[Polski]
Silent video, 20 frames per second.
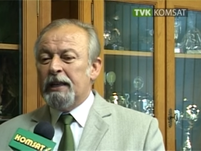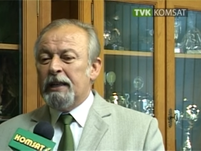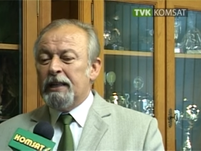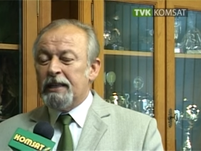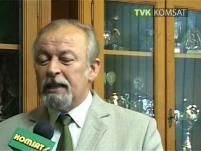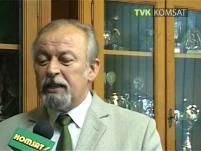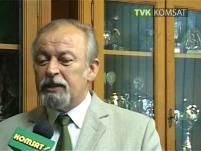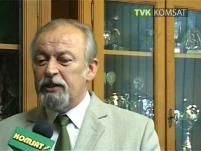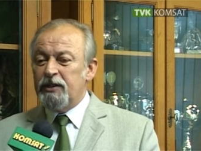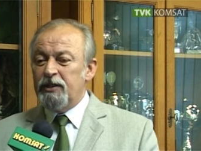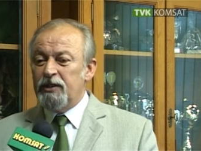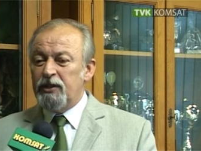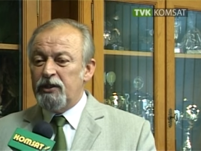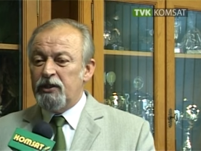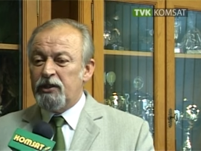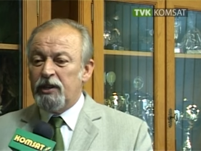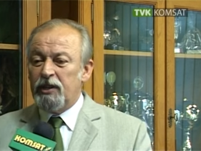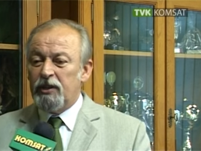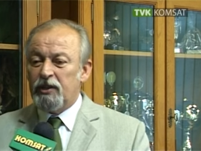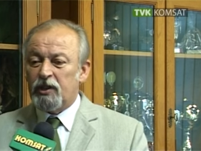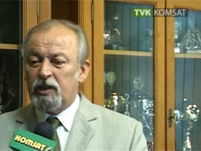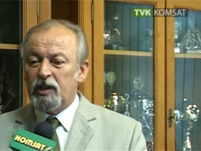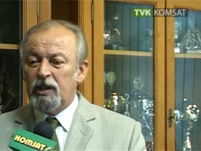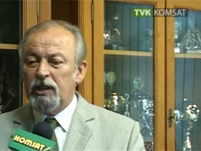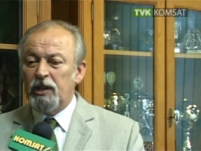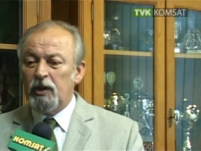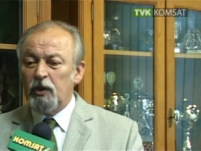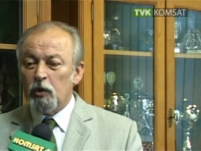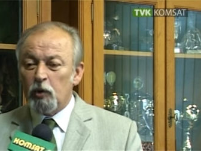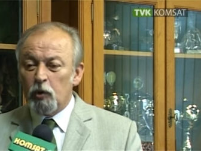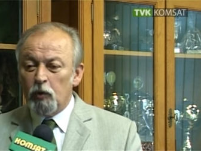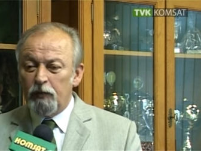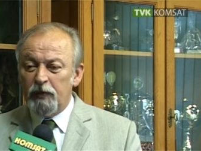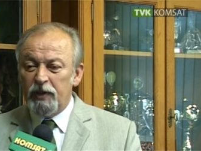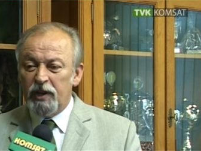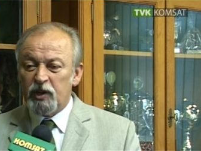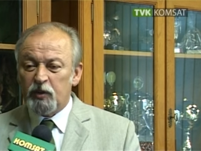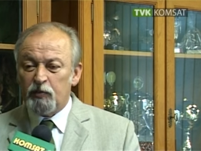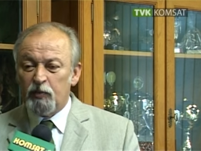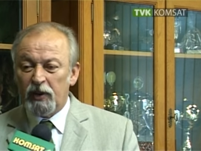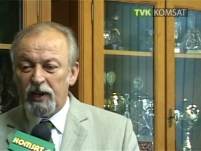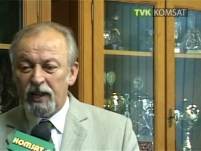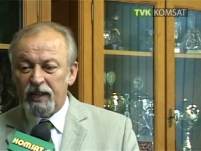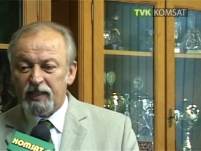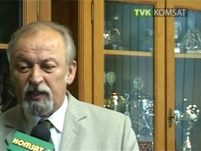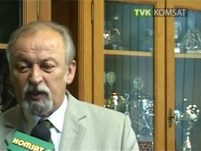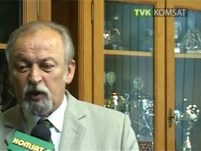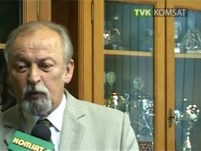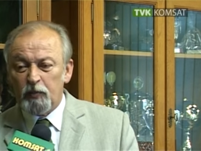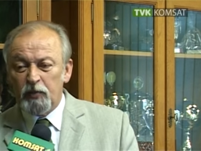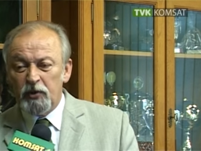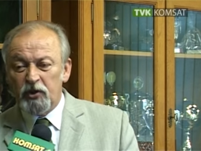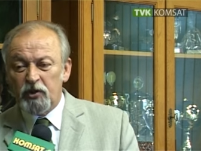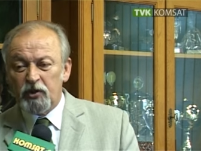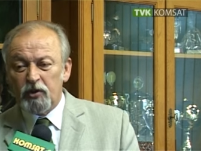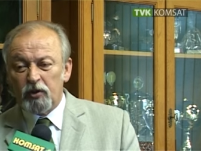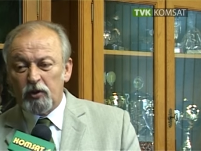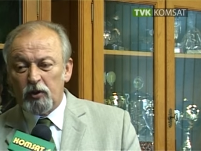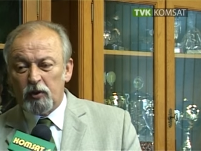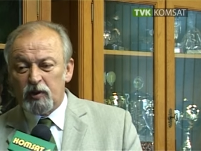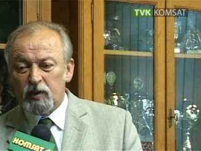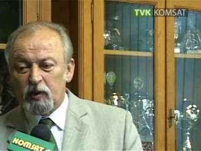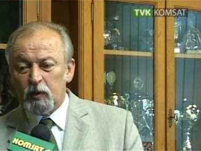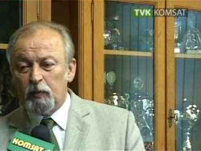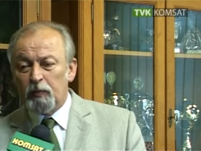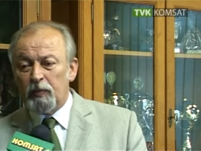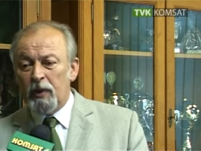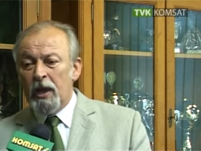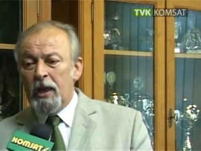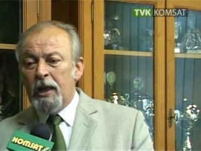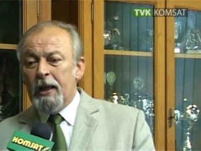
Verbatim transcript: na dzień dzisiejszy również ponad 150 osób.